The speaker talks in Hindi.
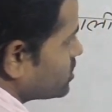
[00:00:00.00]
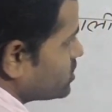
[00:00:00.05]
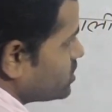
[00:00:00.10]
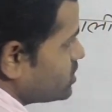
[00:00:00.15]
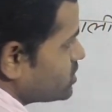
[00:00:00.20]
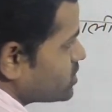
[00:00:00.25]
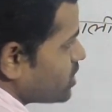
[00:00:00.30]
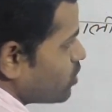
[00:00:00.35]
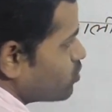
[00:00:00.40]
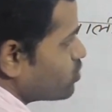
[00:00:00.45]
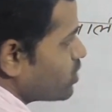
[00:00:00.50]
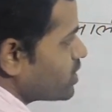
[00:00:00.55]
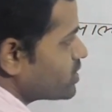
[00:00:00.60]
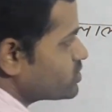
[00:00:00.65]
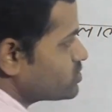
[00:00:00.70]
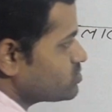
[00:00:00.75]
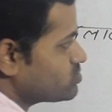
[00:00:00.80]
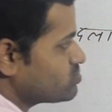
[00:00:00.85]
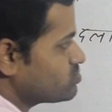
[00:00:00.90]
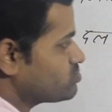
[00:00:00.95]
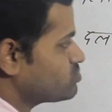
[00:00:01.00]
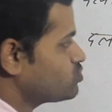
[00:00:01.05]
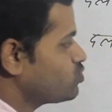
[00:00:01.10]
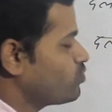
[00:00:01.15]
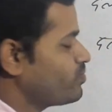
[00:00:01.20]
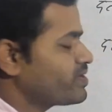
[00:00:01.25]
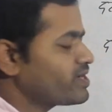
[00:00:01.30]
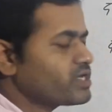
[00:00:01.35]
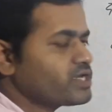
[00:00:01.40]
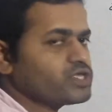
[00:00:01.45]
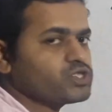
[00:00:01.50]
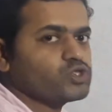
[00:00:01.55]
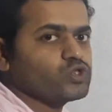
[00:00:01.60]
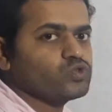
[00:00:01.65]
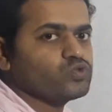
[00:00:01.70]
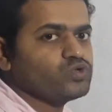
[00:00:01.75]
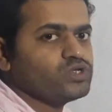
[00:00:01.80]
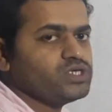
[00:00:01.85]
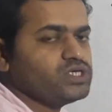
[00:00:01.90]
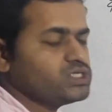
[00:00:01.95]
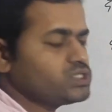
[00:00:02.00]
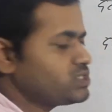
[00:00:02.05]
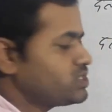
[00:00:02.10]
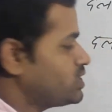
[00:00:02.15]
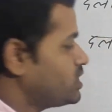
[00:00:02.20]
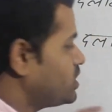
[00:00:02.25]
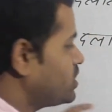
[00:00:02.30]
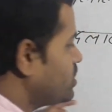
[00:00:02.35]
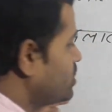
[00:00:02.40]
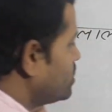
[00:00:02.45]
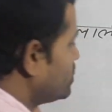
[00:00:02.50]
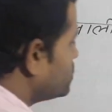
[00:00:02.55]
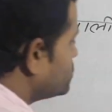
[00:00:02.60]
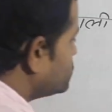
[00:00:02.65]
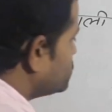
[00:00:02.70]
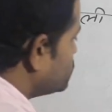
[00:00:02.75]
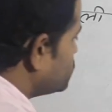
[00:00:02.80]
तीन का बुरा दो में करेंगे तीन दूनी छः